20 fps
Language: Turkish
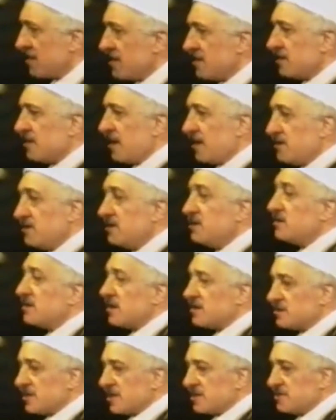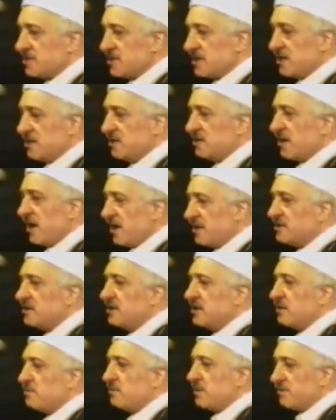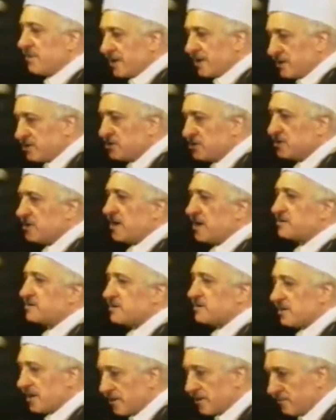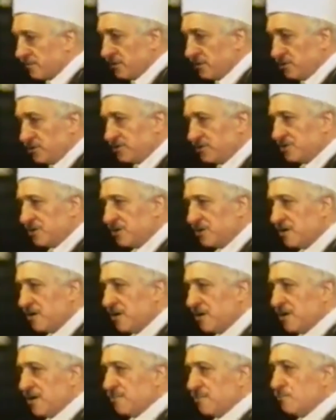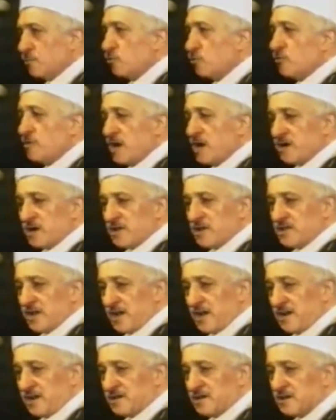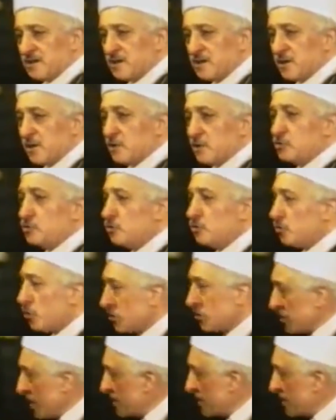Kadir gecesinin kadrini bilmek için hazırlanmış, bugüne kadar şu köşe